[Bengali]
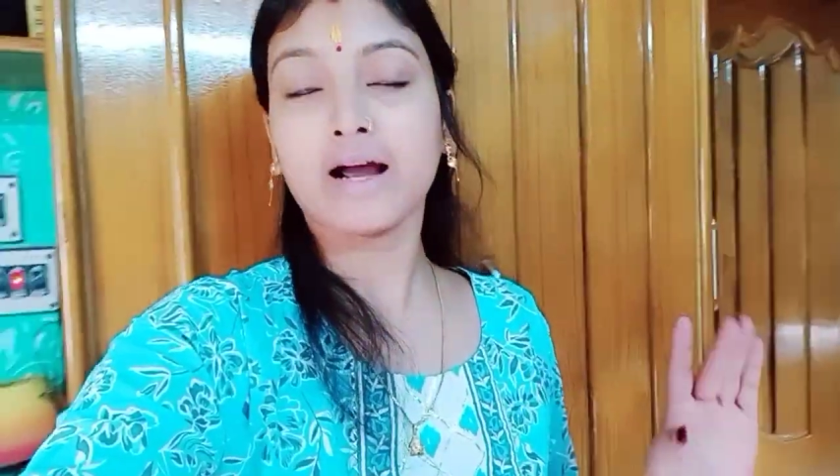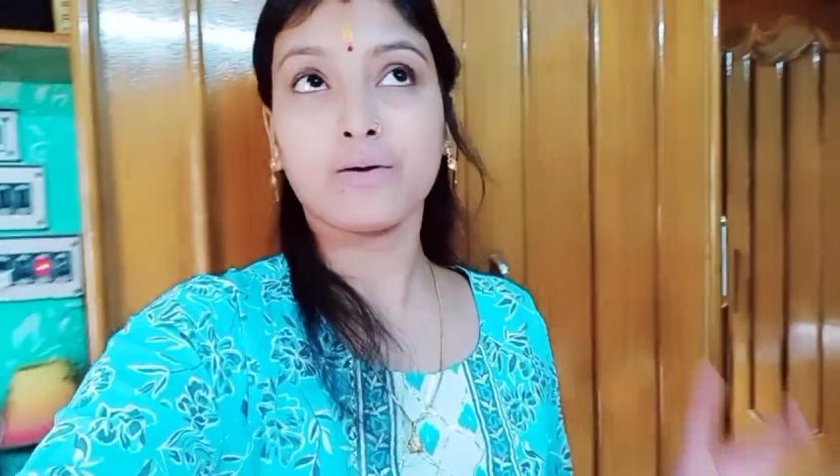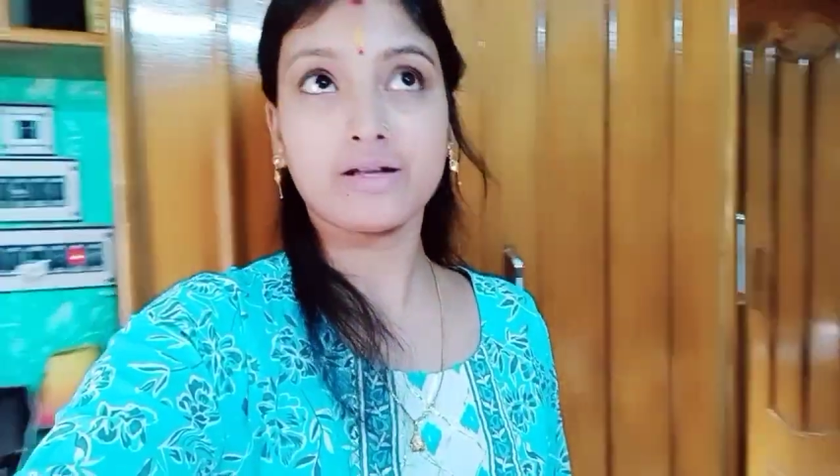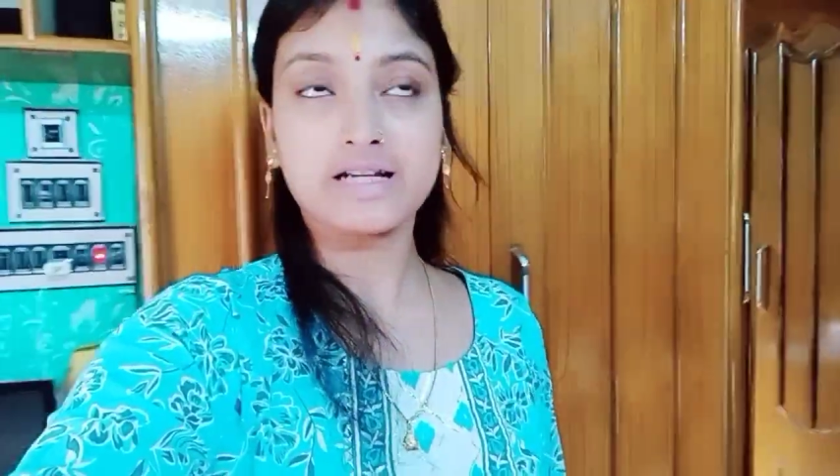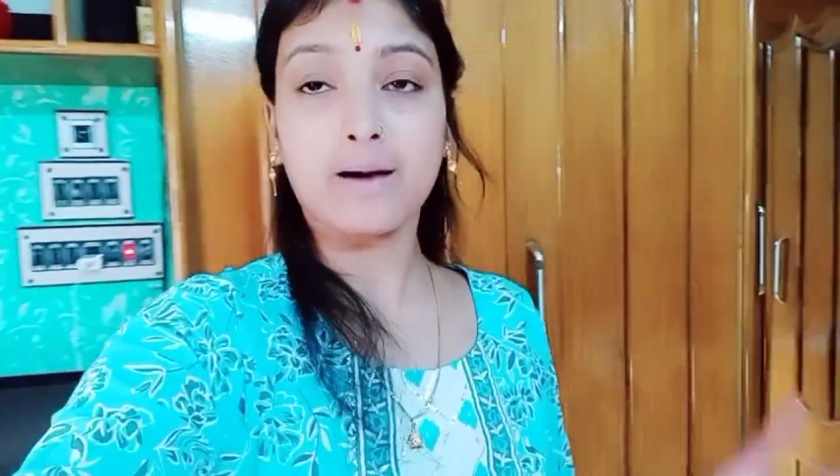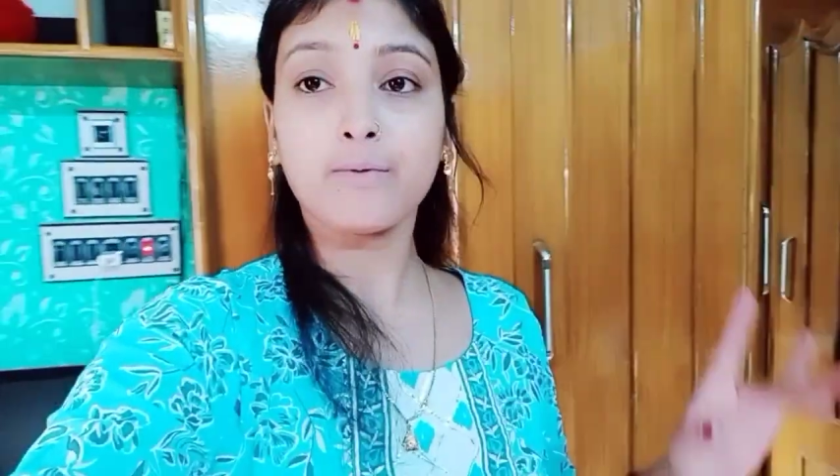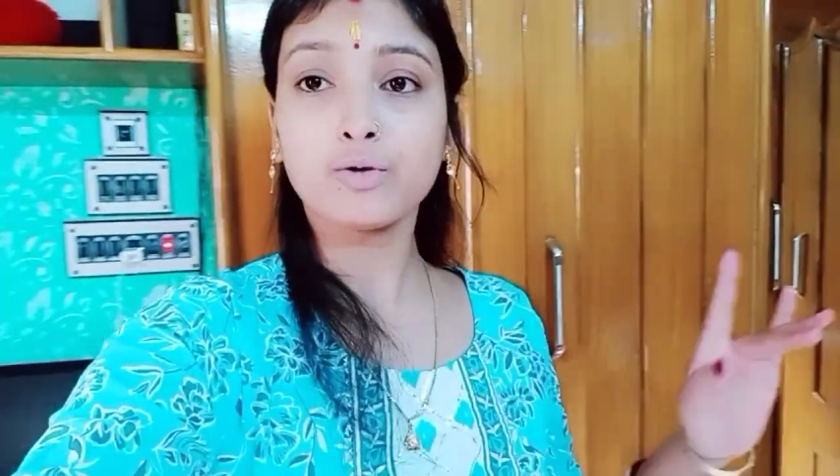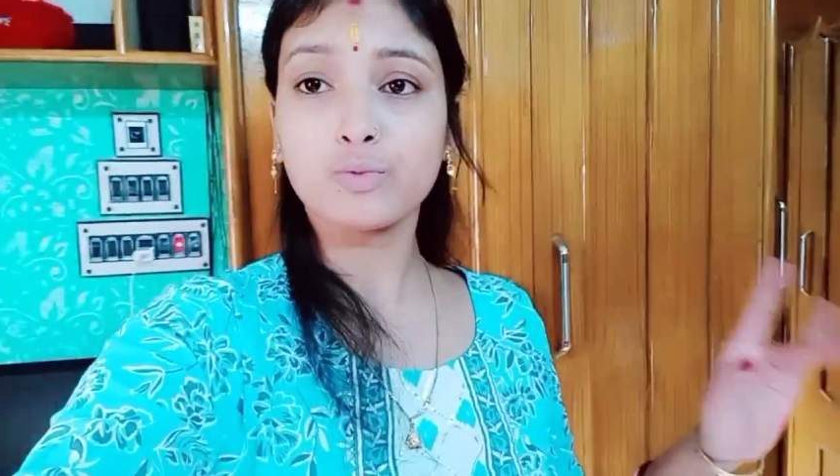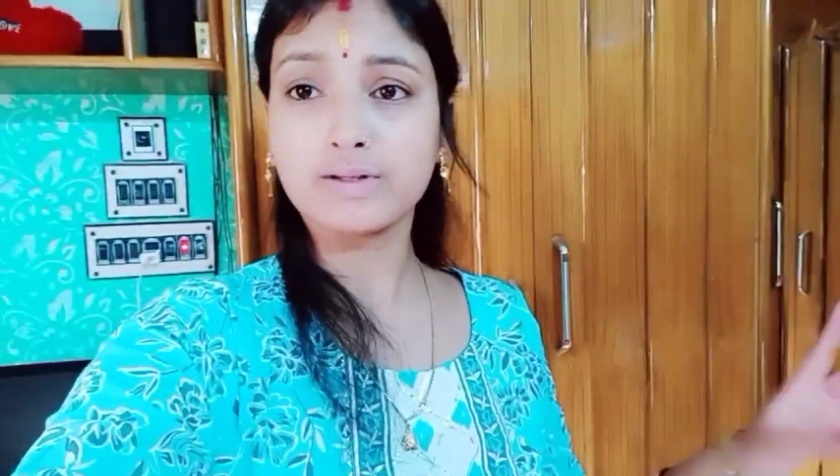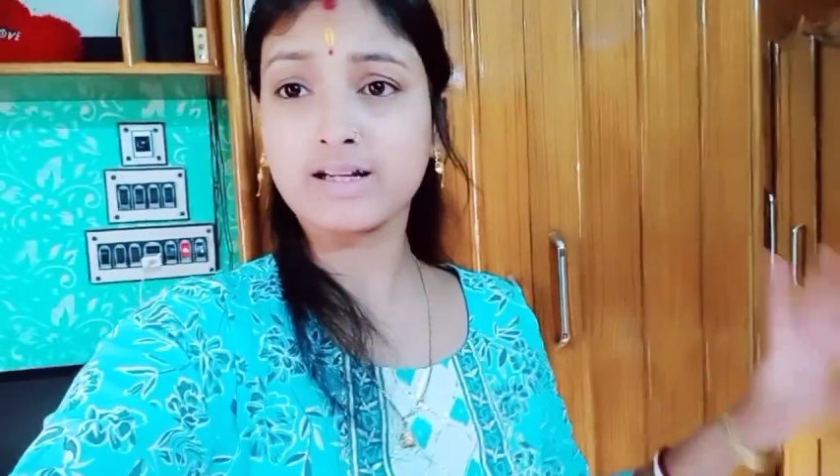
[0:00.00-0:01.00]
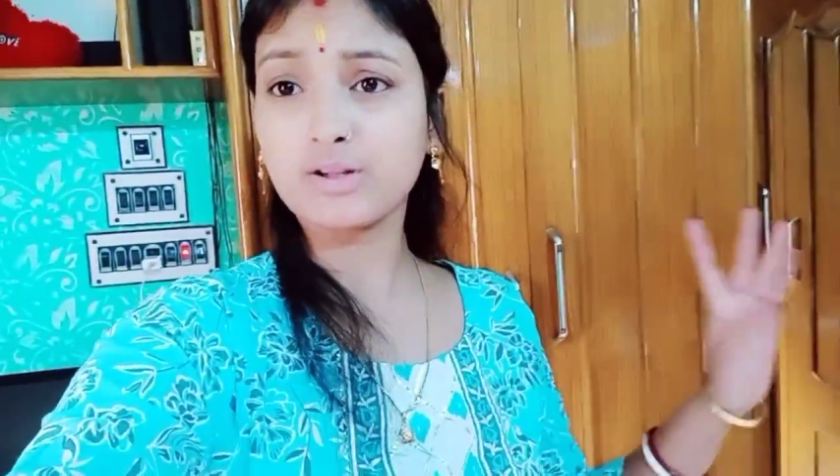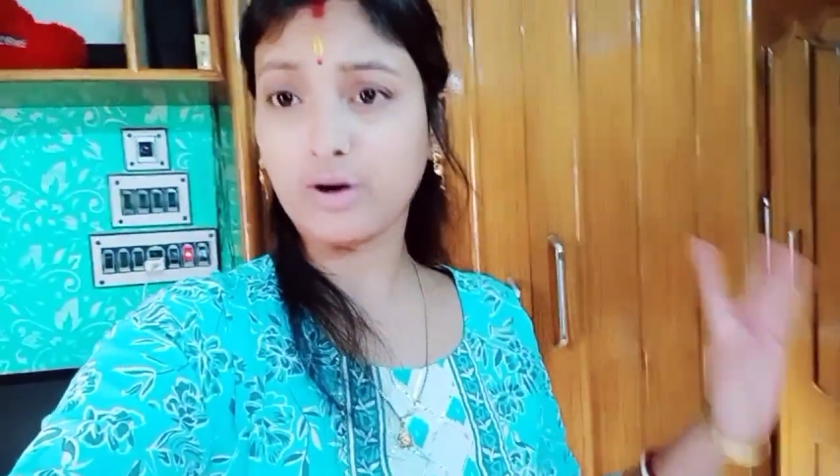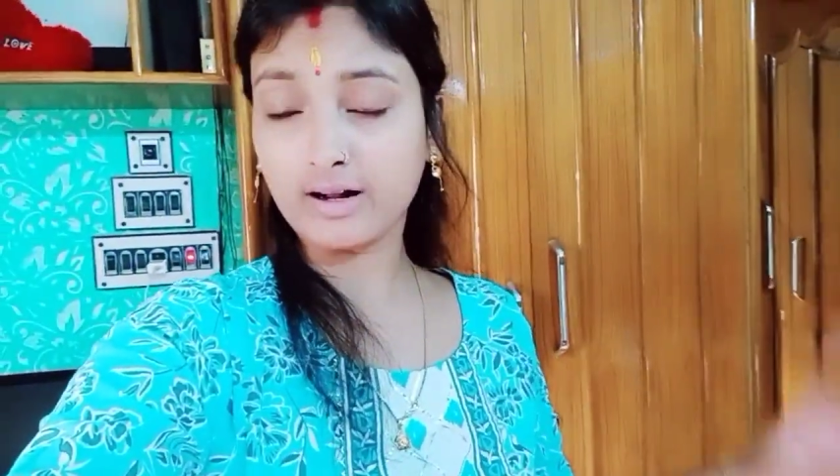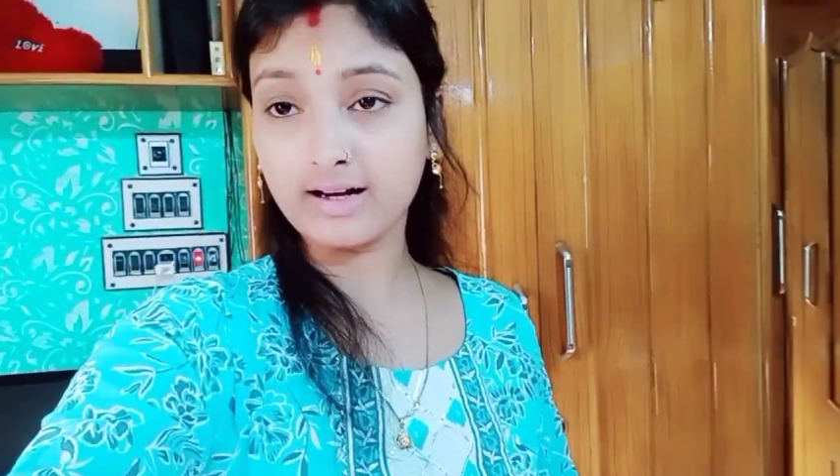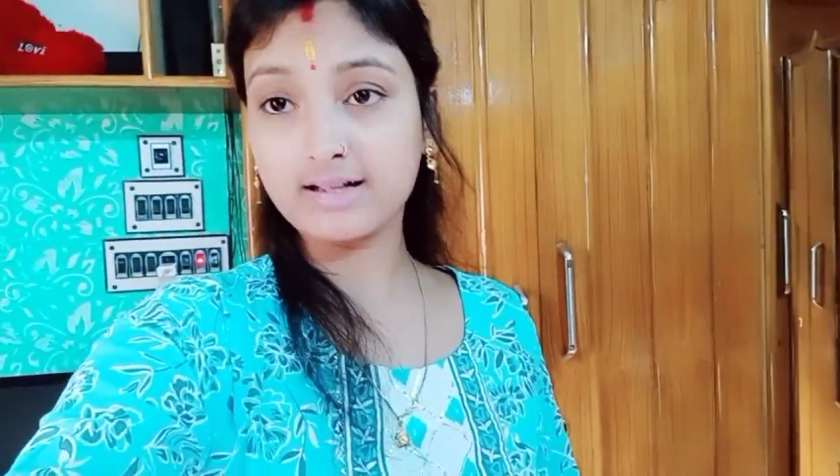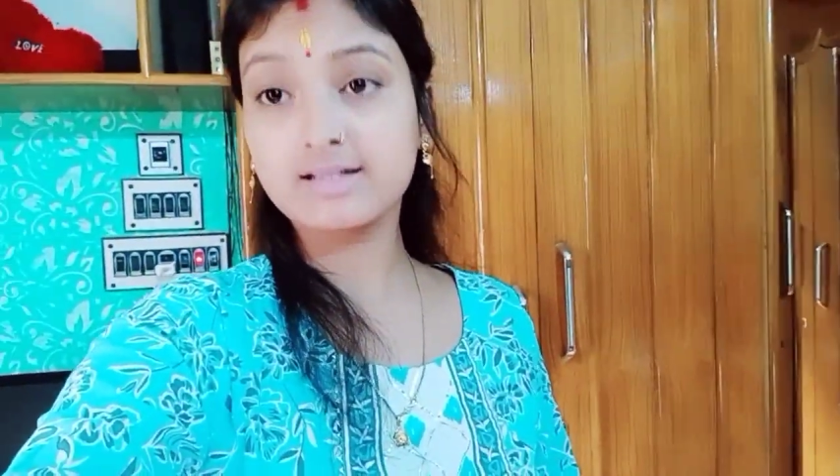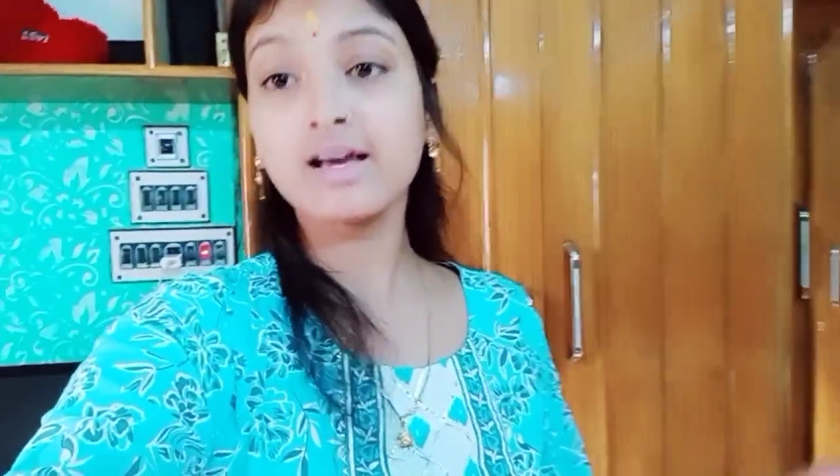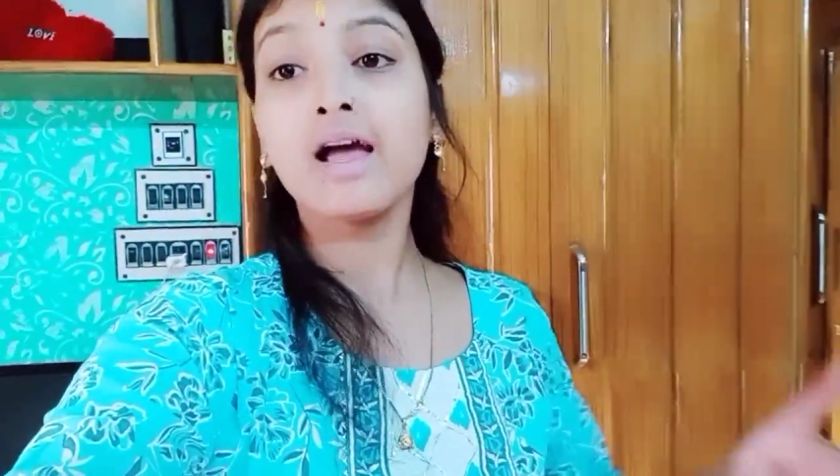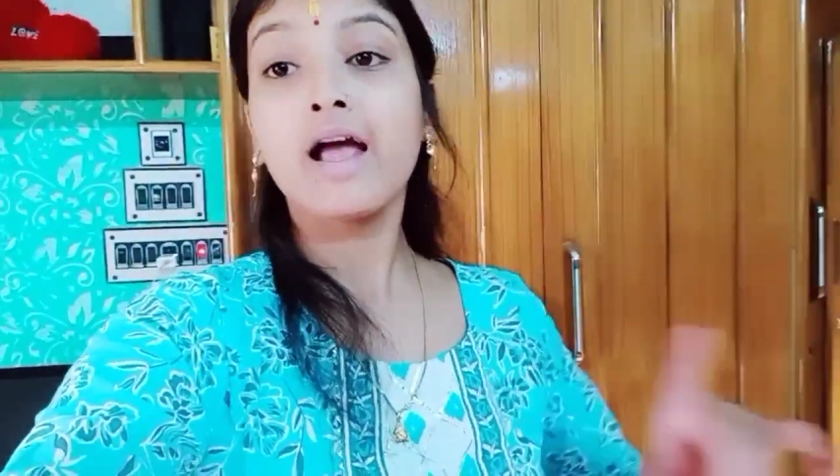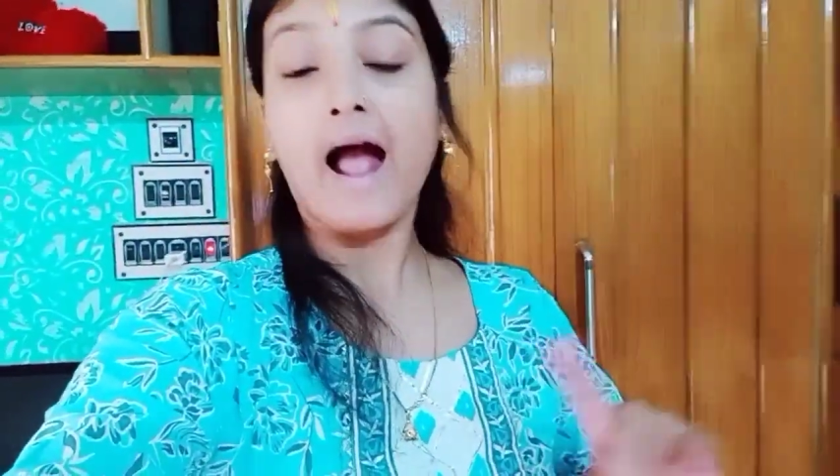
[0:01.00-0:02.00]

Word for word: কেননা যাবো টুকিটাকি দরকার আছে